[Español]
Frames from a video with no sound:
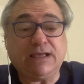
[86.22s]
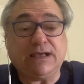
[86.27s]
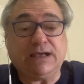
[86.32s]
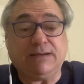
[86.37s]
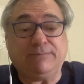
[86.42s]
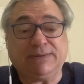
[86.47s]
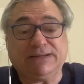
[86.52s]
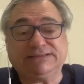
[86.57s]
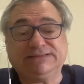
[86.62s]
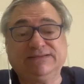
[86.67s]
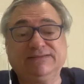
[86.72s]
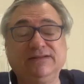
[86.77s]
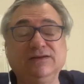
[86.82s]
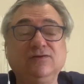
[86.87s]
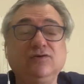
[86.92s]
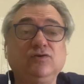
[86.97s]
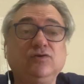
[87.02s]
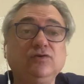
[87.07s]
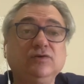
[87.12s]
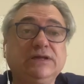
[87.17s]
Aparte del
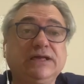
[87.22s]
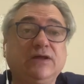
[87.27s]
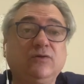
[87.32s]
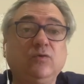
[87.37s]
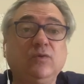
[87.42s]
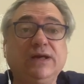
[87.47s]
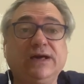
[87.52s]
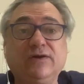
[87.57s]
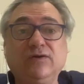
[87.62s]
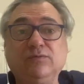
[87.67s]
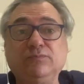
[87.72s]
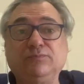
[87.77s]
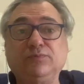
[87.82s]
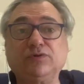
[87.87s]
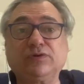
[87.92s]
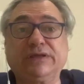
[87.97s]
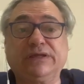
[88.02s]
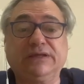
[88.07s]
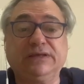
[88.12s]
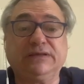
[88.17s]
gol que anularon
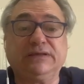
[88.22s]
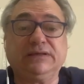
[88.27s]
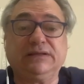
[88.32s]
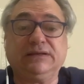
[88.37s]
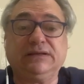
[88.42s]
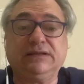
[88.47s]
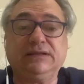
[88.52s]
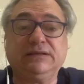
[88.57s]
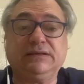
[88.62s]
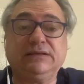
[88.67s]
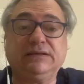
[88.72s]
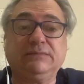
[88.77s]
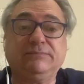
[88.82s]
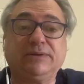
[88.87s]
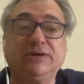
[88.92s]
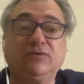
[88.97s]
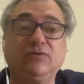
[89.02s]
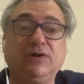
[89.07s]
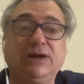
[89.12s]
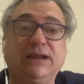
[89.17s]
porque le
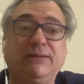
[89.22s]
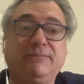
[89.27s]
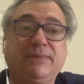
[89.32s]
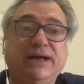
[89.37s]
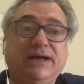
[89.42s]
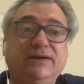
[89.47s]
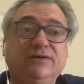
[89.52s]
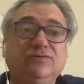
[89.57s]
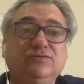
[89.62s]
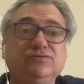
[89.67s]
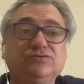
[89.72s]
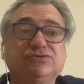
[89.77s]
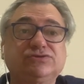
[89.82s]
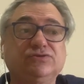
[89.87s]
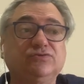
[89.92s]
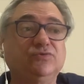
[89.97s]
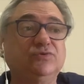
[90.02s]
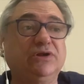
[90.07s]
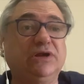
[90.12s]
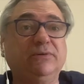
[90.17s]
pegó en la mano,
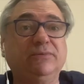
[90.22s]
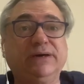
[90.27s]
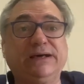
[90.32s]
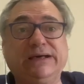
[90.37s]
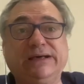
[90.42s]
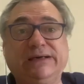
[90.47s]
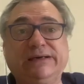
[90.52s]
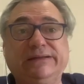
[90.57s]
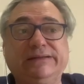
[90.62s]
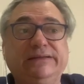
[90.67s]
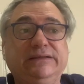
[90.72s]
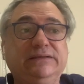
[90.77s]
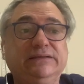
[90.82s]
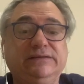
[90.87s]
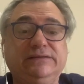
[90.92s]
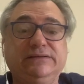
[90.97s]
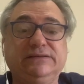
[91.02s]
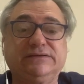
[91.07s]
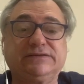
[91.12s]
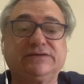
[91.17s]
según el VAR
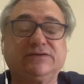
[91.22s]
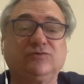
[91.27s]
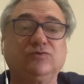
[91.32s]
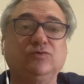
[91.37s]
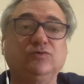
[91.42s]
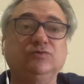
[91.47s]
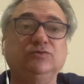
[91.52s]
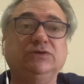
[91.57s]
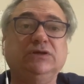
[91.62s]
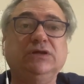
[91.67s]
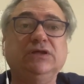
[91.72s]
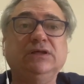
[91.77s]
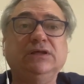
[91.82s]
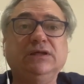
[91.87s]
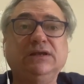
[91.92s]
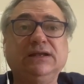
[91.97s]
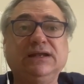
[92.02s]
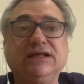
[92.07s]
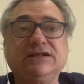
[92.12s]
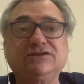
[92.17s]
y según
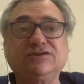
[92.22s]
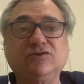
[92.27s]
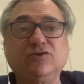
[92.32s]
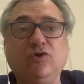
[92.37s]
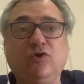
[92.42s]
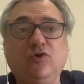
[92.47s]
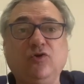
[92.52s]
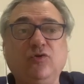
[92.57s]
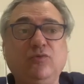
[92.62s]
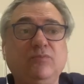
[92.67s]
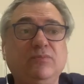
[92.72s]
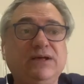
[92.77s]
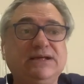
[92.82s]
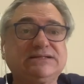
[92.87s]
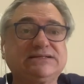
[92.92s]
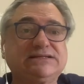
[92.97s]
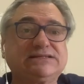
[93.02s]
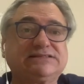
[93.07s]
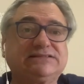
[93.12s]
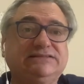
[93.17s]
las
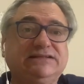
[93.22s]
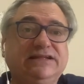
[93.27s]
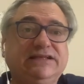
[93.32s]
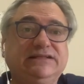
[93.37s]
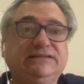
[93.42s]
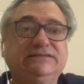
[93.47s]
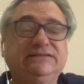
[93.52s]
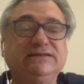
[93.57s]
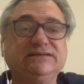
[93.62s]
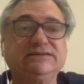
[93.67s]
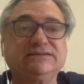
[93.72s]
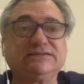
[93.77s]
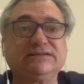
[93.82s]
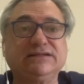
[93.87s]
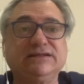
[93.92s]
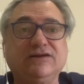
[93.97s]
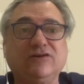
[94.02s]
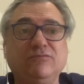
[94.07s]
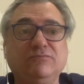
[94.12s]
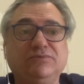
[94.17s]
normas estrictas
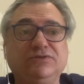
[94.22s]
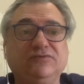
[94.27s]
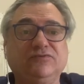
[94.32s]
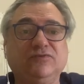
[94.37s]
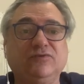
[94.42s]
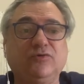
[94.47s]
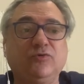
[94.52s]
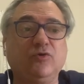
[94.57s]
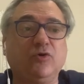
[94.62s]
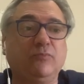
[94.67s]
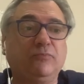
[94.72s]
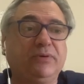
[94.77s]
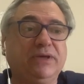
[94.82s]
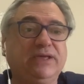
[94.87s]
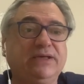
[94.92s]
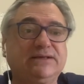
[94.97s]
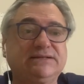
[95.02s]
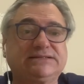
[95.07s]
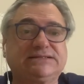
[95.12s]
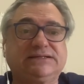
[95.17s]
de la competición
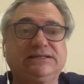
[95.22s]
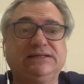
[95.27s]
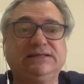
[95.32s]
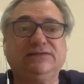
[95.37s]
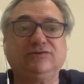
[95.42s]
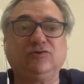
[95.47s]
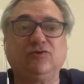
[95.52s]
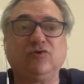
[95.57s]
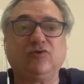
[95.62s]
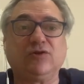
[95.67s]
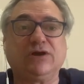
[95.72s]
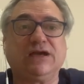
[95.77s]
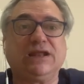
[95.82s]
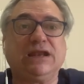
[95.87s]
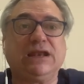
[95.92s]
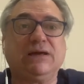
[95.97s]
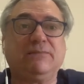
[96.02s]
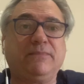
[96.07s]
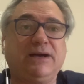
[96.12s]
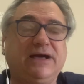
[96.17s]
europea, si toca
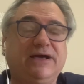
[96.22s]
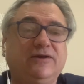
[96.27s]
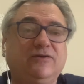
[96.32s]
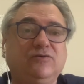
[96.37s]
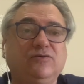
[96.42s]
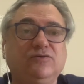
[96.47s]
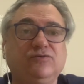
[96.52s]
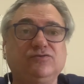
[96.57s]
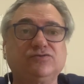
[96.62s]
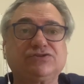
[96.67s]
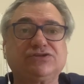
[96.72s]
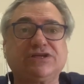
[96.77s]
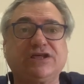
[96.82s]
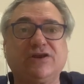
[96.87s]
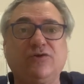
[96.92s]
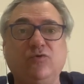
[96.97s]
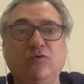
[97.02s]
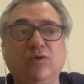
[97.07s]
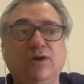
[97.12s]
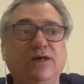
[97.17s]
en la mano se
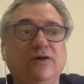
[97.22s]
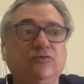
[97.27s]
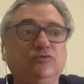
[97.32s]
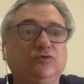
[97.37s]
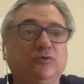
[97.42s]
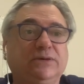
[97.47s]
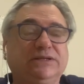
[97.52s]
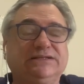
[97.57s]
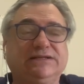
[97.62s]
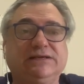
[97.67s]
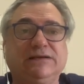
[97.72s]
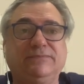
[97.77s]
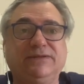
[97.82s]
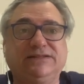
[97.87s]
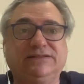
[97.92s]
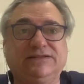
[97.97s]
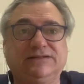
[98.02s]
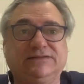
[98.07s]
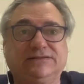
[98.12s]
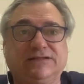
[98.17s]
anula
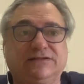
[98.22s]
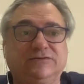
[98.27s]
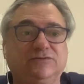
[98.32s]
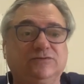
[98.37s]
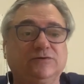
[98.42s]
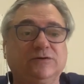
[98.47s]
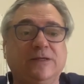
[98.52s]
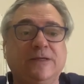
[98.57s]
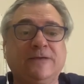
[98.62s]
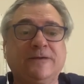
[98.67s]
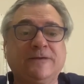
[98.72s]
automáticamente el tanto.